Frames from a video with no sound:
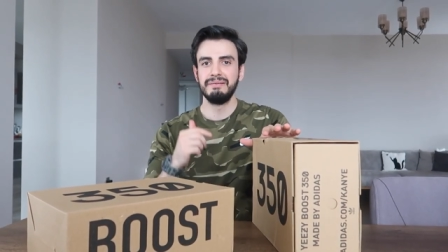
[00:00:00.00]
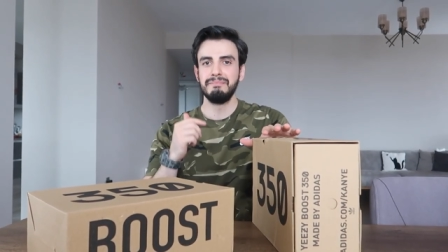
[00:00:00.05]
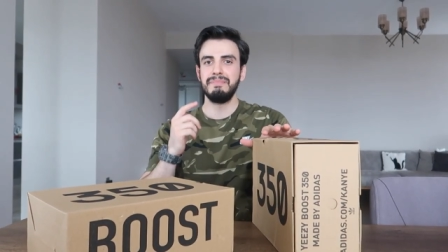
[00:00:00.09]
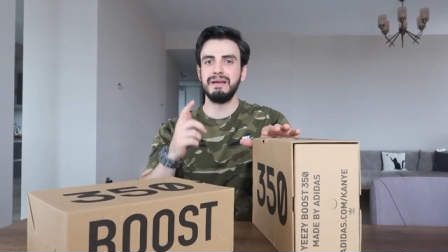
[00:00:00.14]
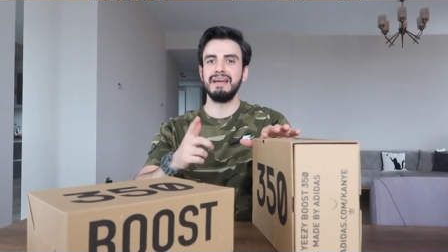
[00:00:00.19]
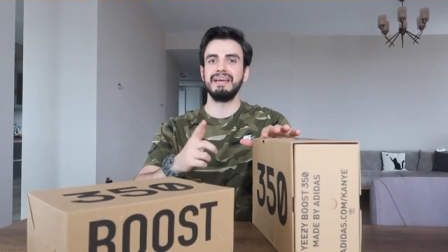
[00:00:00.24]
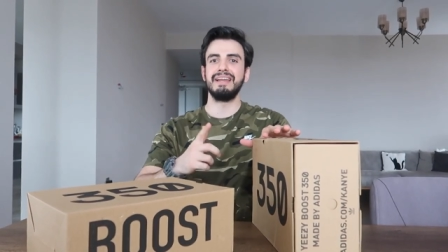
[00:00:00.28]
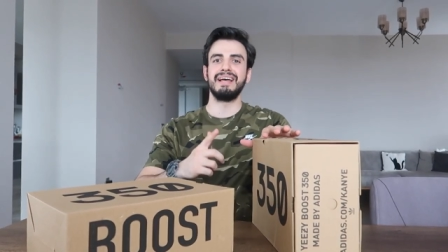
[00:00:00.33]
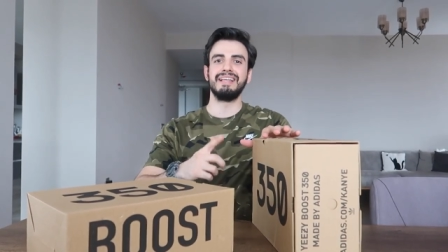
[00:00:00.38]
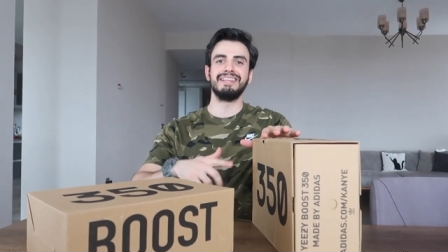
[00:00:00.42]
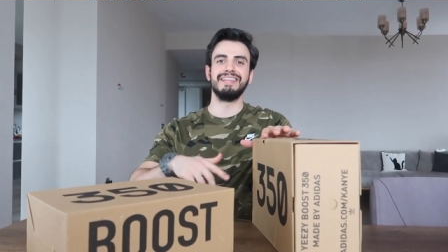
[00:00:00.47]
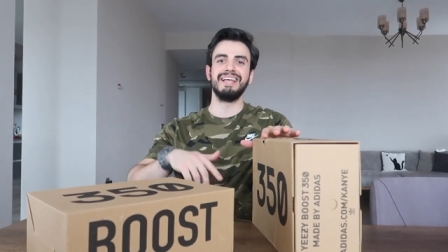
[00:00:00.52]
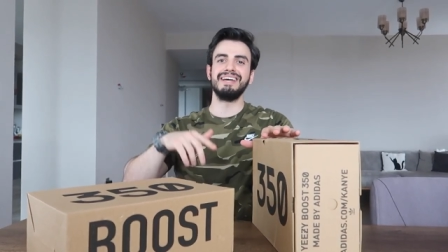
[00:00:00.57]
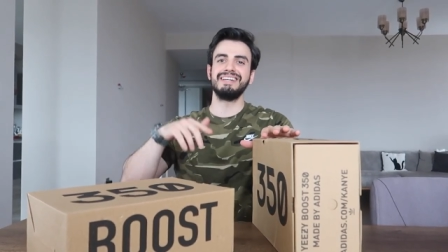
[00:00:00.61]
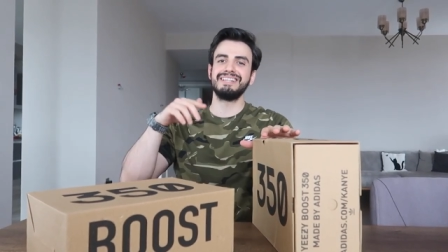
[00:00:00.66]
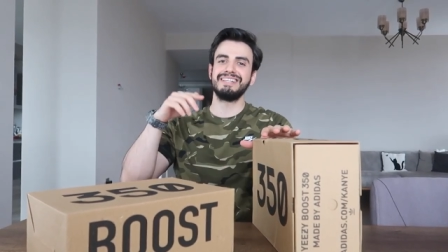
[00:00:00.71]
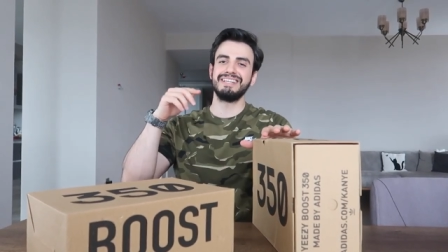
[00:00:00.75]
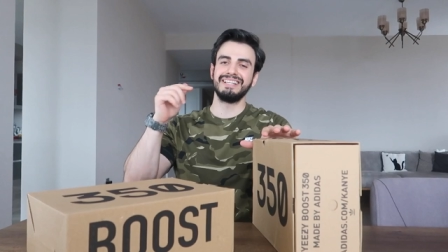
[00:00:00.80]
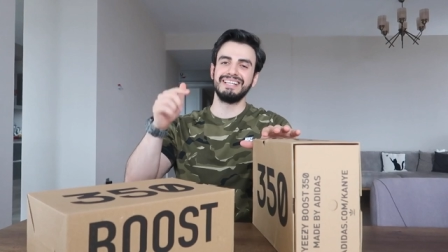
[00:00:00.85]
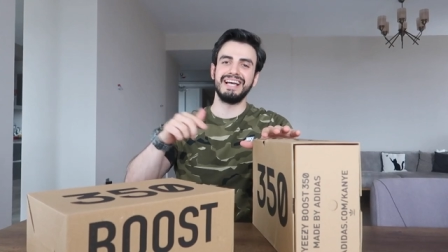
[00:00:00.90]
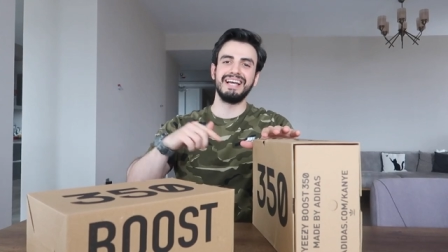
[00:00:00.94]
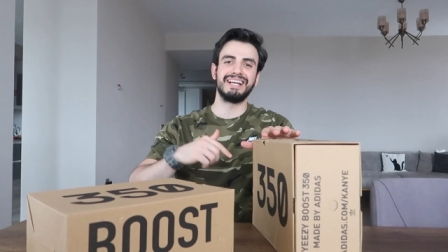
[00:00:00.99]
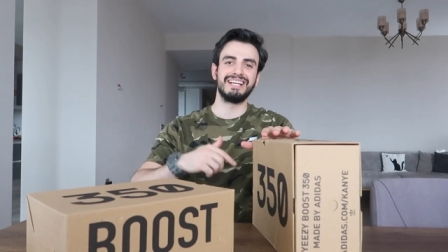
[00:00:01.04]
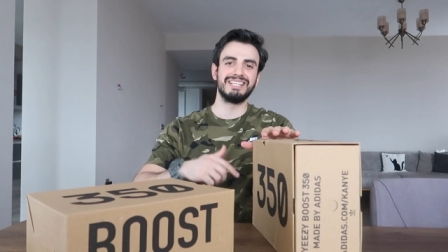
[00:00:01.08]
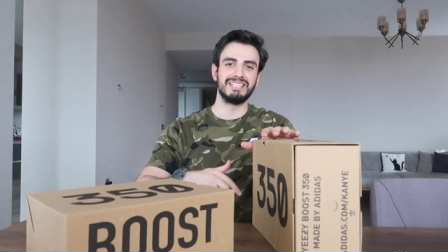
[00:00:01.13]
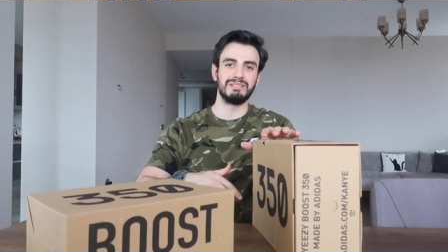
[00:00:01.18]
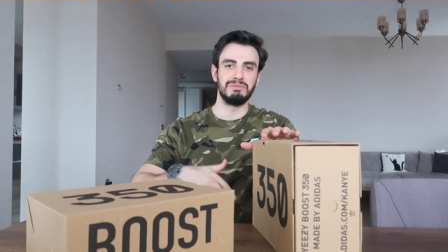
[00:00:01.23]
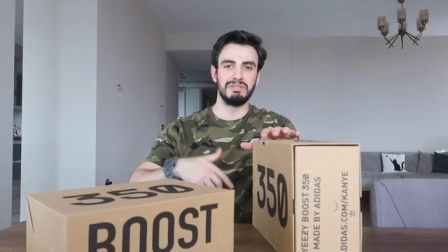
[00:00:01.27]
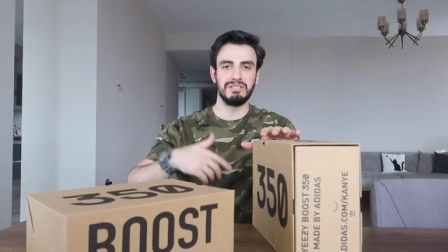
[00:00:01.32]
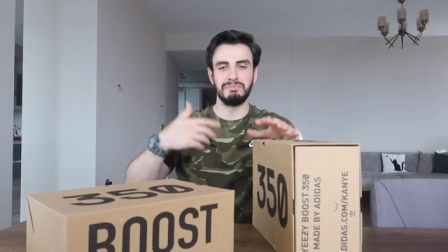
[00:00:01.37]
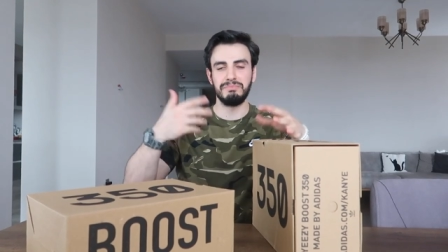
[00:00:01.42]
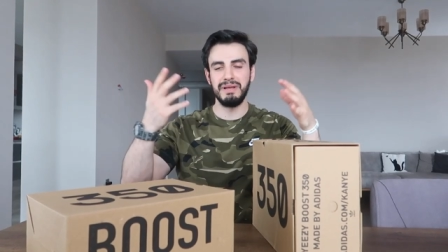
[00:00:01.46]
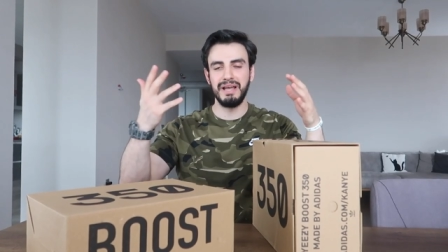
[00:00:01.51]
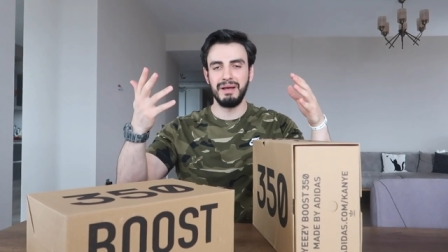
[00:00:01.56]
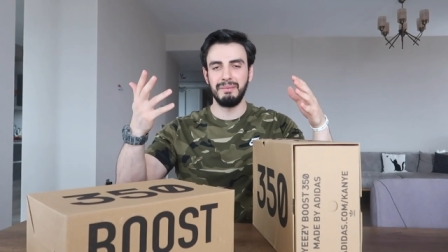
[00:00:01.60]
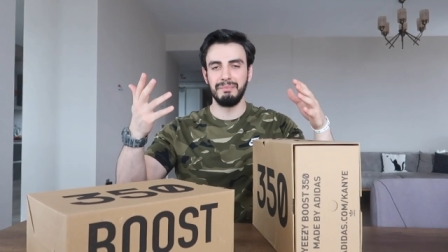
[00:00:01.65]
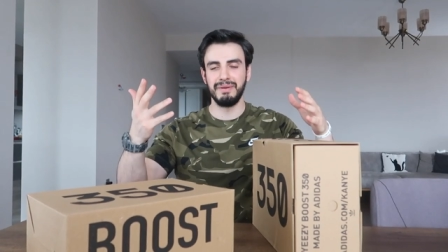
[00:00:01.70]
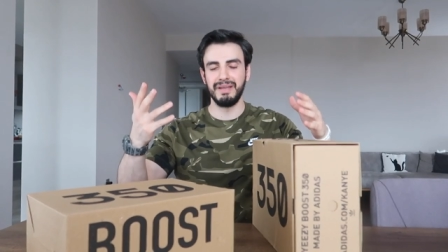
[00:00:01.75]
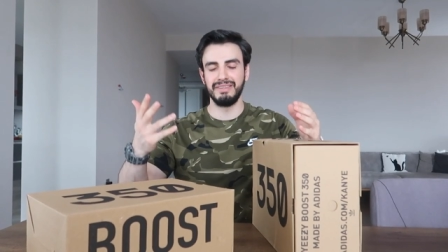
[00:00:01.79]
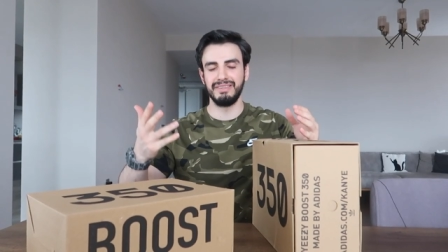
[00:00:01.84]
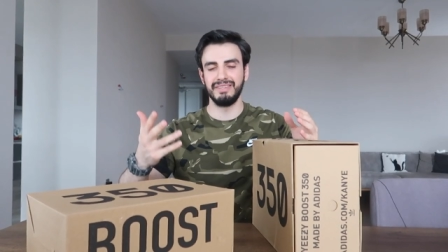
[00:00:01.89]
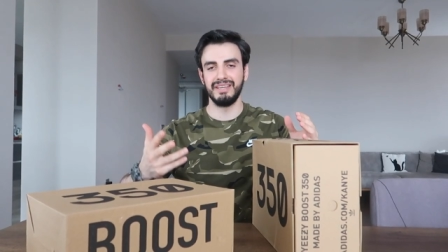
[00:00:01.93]
Beğenenler like atabilir,
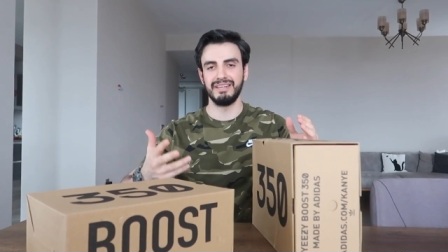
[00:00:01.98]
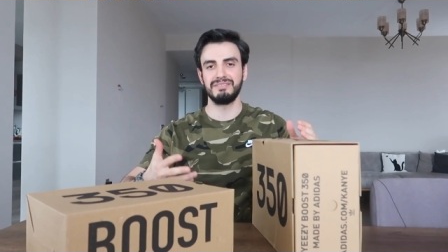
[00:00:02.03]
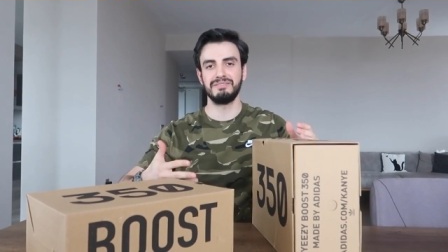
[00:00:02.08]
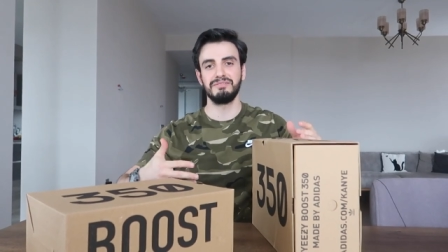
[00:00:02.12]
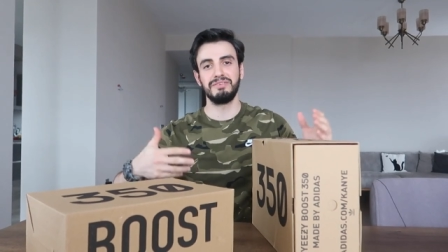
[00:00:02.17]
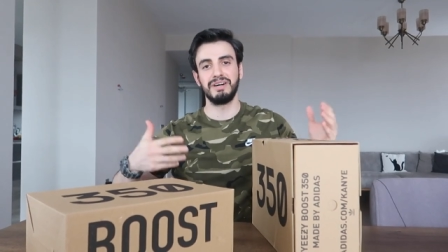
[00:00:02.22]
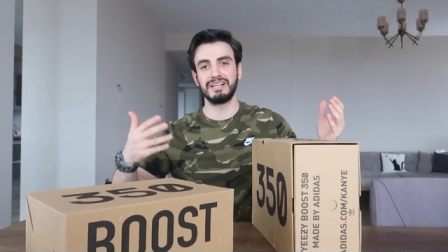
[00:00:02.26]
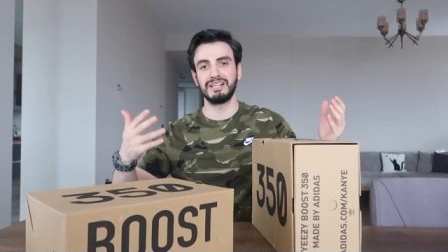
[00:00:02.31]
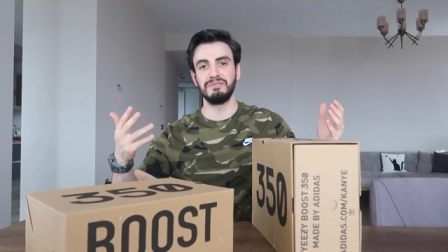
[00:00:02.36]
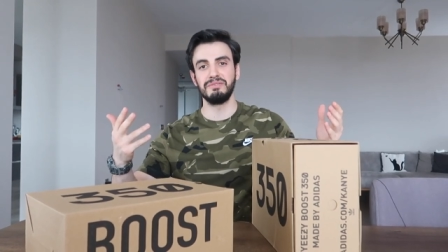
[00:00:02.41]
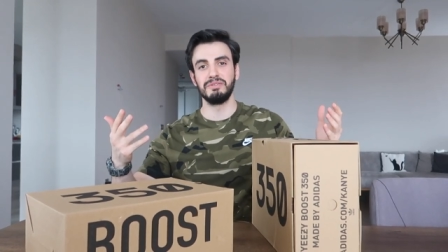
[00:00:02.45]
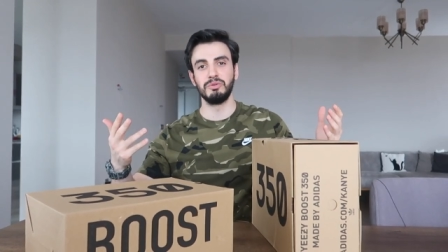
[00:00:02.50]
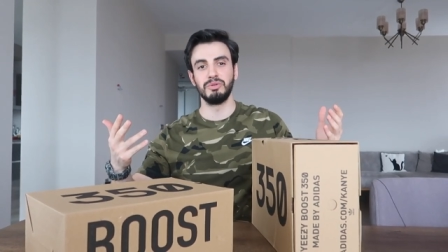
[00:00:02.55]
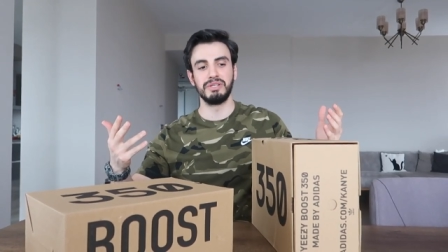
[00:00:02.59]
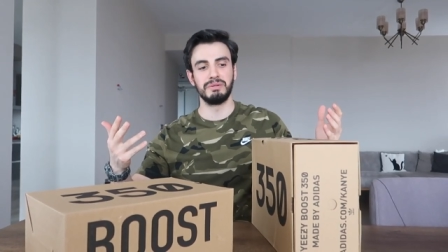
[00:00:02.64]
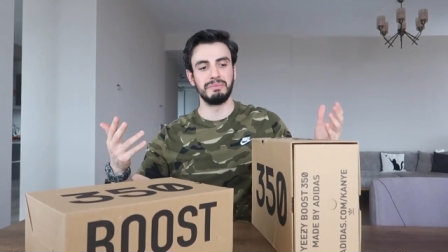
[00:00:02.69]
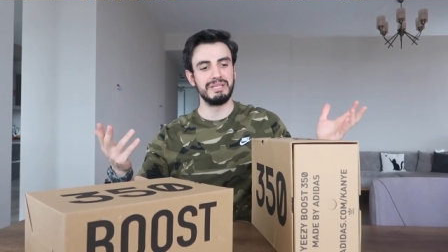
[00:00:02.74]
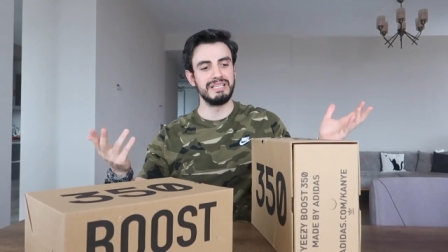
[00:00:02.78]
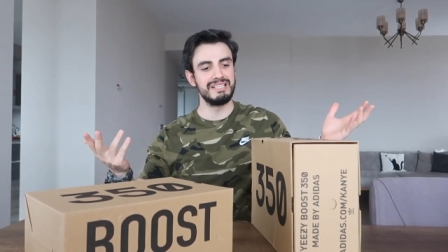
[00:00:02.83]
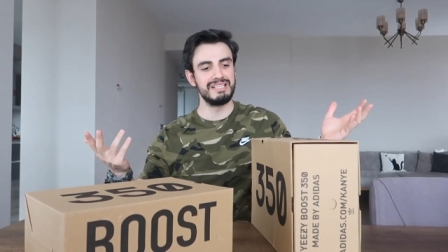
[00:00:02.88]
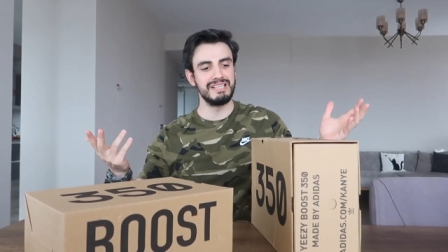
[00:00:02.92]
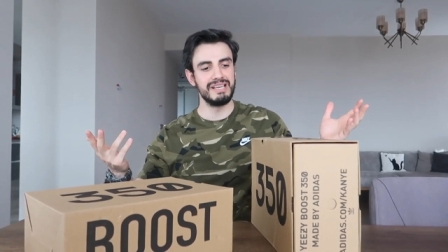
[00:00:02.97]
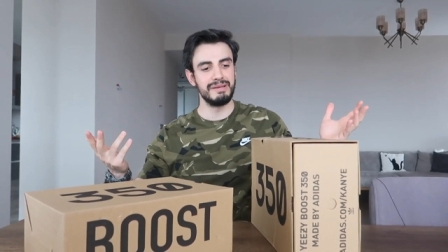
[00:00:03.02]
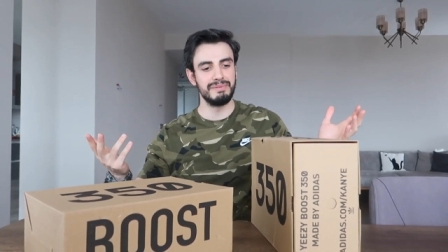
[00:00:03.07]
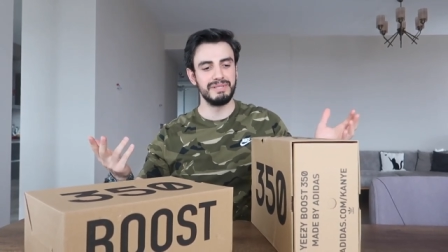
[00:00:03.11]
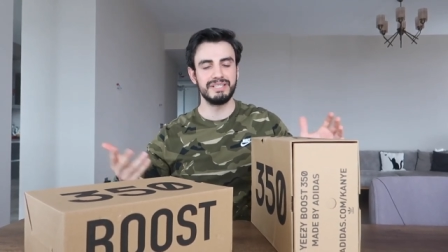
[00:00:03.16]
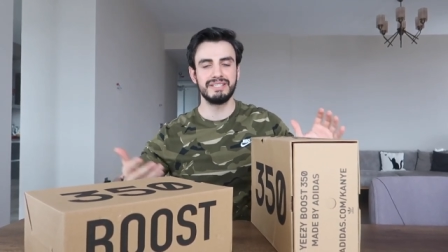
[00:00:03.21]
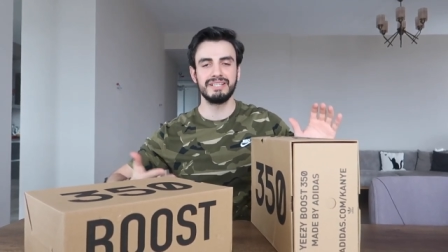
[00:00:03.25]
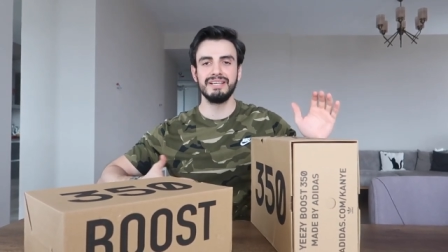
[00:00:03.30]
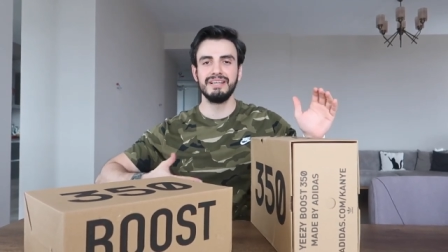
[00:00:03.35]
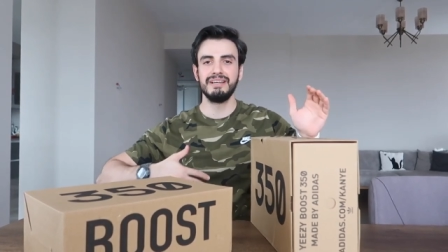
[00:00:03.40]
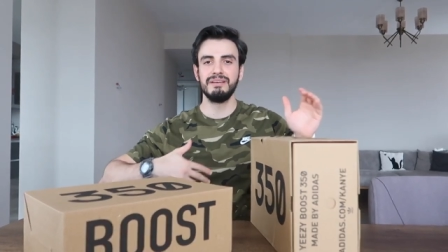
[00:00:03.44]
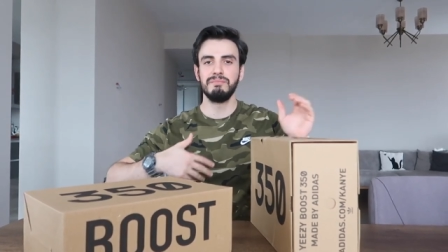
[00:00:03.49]
beğenmeyenler farklı videolarımı izleyebilir.